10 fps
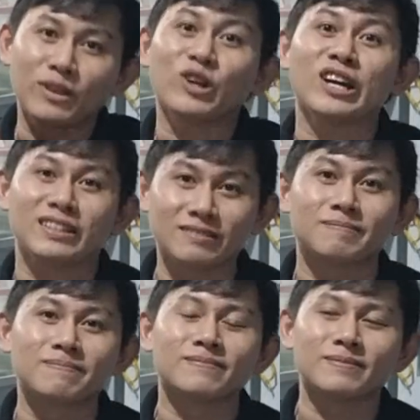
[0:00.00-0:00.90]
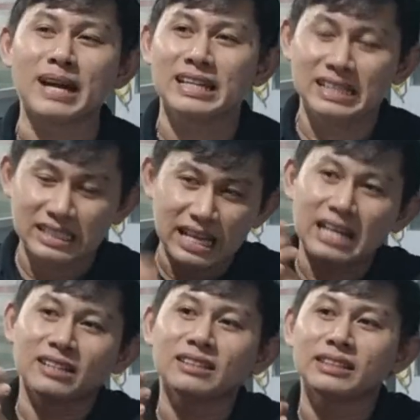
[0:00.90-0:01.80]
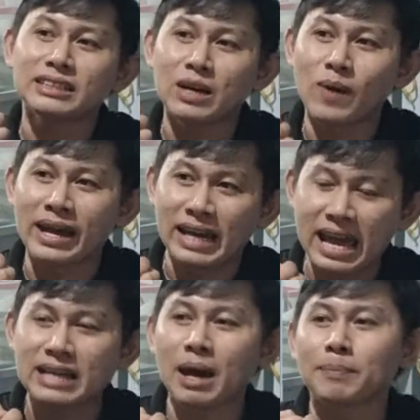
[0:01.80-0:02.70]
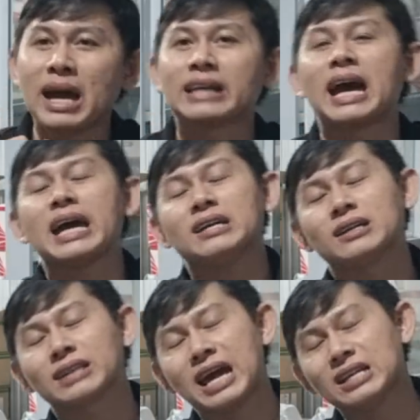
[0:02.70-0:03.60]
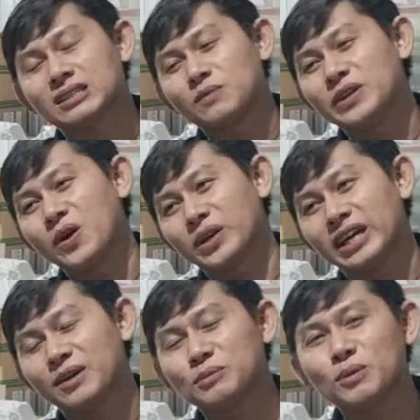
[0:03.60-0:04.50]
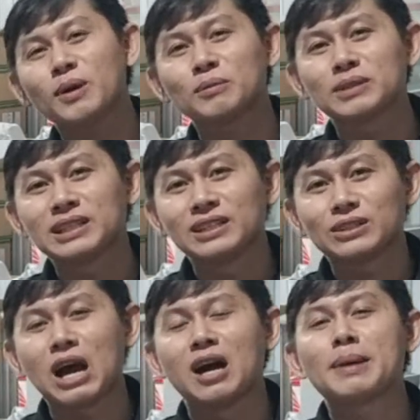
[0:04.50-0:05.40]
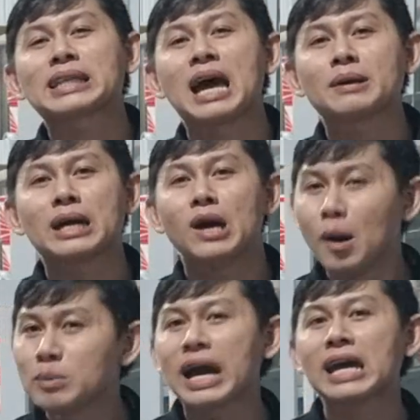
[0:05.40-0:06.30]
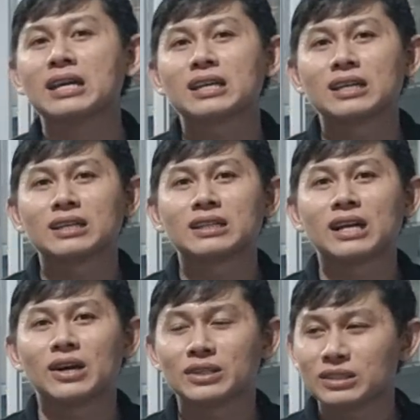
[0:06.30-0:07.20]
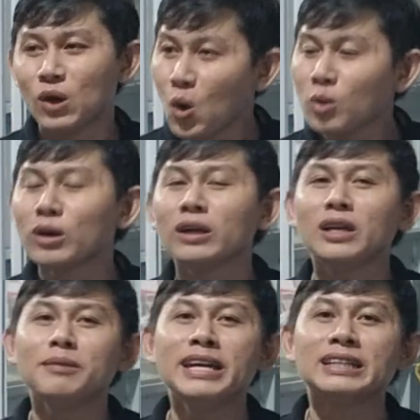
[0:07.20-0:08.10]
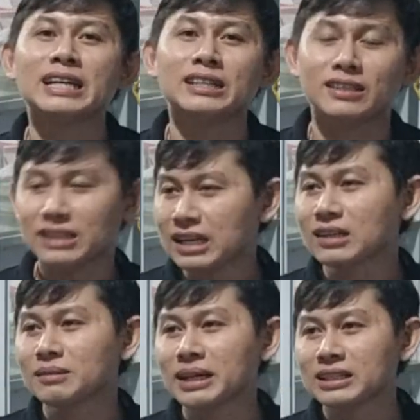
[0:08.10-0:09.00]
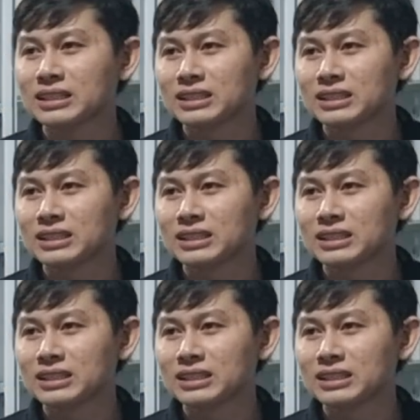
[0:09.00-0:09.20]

chỗ đó. Mà Thái đó rất là thích ra ngoài, gặp Thái, Thái là trong video này không đúng không, trời bắt tay một cái, ôm một cái, rồi uống cái ly bia một cái, nó vậy đó các bạn.